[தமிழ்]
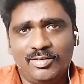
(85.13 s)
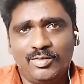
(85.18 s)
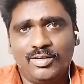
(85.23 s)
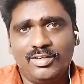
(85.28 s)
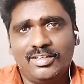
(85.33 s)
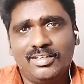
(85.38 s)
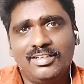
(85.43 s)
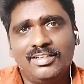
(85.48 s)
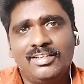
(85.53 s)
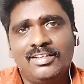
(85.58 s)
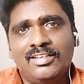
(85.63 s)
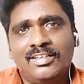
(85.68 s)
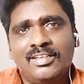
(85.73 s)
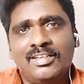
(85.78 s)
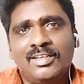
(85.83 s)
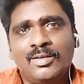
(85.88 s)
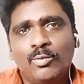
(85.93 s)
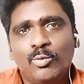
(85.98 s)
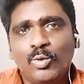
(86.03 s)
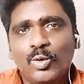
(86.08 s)
ஒரு
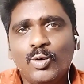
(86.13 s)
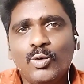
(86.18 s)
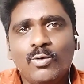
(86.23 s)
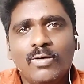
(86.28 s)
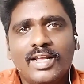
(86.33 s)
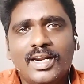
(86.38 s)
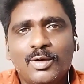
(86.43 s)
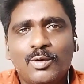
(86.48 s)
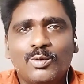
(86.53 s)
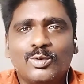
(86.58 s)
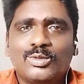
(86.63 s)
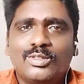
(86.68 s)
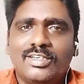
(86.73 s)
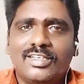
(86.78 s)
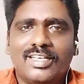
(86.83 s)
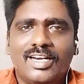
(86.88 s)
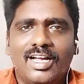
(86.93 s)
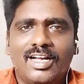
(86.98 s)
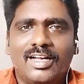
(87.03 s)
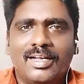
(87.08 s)
உருவம் வேற
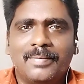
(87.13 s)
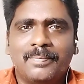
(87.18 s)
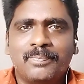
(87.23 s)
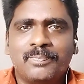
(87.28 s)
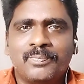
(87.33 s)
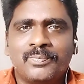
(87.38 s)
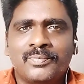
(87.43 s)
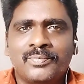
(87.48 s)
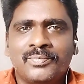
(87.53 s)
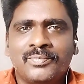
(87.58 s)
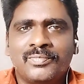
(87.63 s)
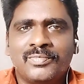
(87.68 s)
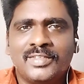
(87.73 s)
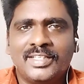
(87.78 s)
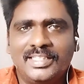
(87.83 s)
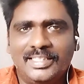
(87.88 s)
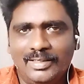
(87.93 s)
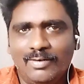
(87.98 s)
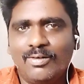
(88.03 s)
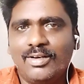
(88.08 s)
கொடுத்துருக்குறாங்க
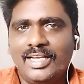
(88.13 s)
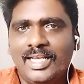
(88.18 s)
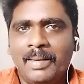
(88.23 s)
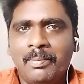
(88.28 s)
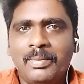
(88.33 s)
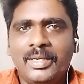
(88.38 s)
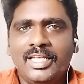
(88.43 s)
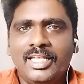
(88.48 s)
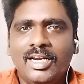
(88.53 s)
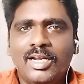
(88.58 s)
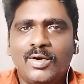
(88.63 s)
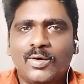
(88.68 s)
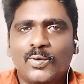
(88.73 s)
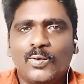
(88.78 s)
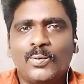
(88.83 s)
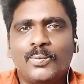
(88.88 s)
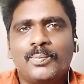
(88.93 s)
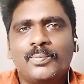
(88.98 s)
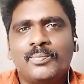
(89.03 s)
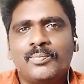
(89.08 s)
இவங்க எப்படி
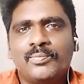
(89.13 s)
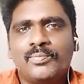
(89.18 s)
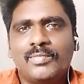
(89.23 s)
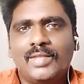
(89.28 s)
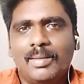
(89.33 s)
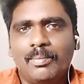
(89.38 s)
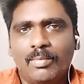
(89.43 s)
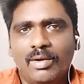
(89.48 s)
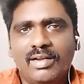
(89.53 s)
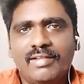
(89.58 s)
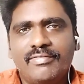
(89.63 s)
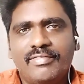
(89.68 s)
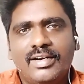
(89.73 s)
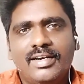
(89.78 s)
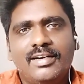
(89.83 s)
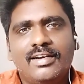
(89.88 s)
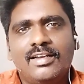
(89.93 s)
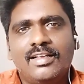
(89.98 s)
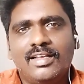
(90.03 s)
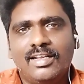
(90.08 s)
இருக்கணும் பாய்
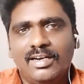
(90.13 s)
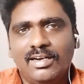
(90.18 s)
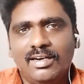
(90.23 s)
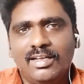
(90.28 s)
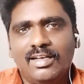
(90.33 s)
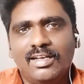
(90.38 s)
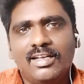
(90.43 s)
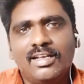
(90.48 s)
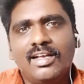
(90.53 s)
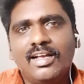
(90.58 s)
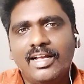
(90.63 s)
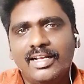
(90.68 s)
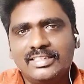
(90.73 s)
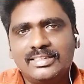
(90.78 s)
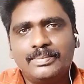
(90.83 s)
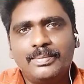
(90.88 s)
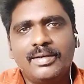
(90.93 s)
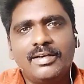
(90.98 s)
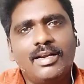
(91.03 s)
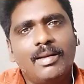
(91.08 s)
ஃப்ரெண்ட் இல்லை
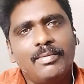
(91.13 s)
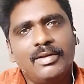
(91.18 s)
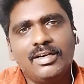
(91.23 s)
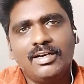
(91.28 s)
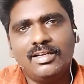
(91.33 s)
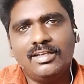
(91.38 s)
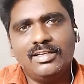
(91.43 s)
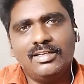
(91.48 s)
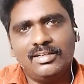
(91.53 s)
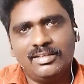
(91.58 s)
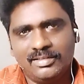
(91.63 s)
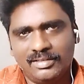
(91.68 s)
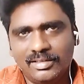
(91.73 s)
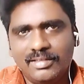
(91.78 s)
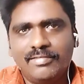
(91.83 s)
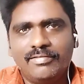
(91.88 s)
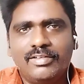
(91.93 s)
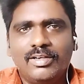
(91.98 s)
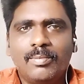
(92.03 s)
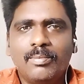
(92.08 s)
ஹஸ்பண்ட் அப்படின்னு
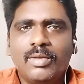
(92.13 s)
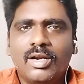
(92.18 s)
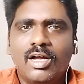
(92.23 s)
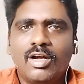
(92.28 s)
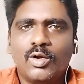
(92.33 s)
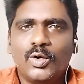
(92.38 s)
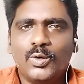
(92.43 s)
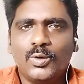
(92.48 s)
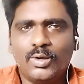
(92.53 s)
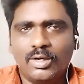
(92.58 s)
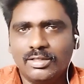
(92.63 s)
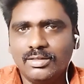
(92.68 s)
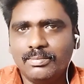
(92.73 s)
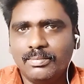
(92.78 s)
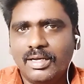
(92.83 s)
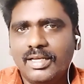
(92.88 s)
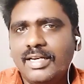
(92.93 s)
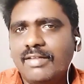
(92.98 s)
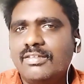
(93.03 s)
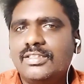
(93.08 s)
விரும்புகிறாங்களோ அது
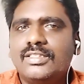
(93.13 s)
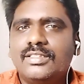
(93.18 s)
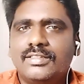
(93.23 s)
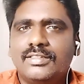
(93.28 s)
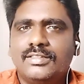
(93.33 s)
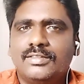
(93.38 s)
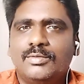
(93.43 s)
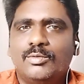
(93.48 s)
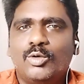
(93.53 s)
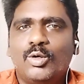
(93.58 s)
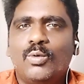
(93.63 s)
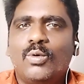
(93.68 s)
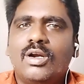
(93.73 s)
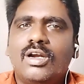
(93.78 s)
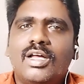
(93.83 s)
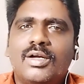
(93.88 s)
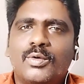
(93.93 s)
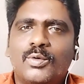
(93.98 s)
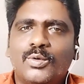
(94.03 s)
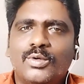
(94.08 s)
மாதிரி வந்து
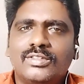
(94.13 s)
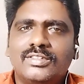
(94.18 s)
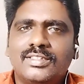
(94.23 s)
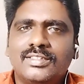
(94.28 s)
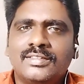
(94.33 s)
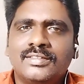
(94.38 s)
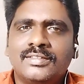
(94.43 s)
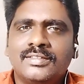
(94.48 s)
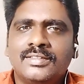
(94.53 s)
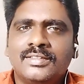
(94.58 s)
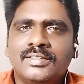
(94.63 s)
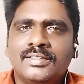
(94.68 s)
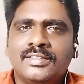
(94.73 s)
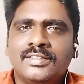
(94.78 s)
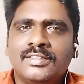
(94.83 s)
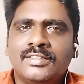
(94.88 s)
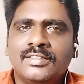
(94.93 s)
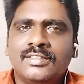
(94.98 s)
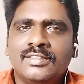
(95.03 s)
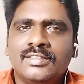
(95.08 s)
உருவம்லாம் கொடுத்து
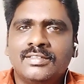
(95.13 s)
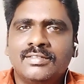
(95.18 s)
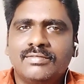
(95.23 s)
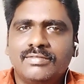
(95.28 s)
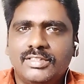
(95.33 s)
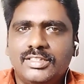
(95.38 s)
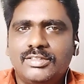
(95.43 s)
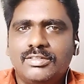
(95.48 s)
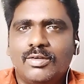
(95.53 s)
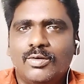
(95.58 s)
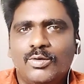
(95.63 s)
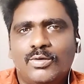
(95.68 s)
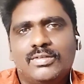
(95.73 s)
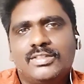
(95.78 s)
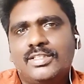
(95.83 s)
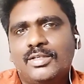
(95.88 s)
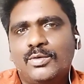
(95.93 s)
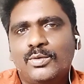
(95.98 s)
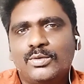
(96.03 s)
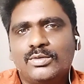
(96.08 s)
விர்ச்சுவல்
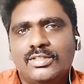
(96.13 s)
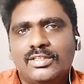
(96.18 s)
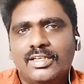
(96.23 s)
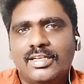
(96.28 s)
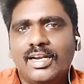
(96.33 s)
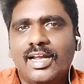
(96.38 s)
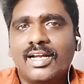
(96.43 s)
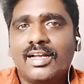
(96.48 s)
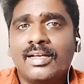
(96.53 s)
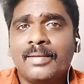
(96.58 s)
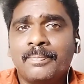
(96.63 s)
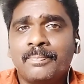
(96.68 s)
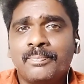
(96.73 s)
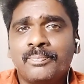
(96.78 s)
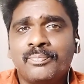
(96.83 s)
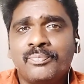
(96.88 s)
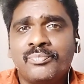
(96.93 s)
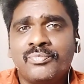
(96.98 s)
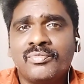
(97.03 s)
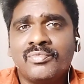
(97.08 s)
உருவத்தை கொடுத்துருக்குறாங்க
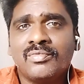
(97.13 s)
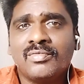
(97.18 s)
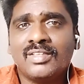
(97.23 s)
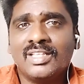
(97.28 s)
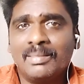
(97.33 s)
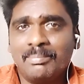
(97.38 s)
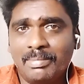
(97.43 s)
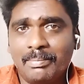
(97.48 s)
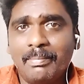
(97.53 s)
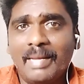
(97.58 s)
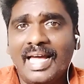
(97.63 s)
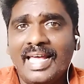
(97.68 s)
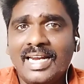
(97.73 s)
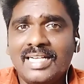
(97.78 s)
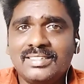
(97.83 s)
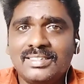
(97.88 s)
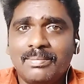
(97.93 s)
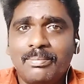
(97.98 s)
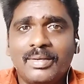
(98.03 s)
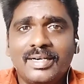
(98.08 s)

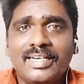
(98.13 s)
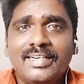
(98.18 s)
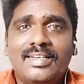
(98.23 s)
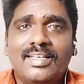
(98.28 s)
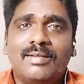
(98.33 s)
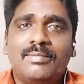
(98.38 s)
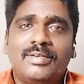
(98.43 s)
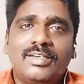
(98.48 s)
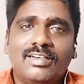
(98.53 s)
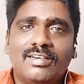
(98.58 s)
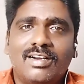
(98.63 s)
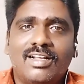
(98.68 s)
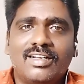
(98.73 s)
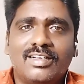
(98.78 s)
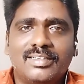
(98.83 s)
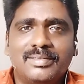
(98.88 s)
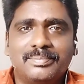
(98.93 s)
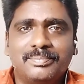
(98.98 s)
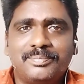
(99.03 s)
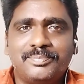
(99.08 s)
மேரேஜே பண்ணிட்டேன்
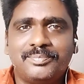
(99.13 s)
அப்படின்றாங்க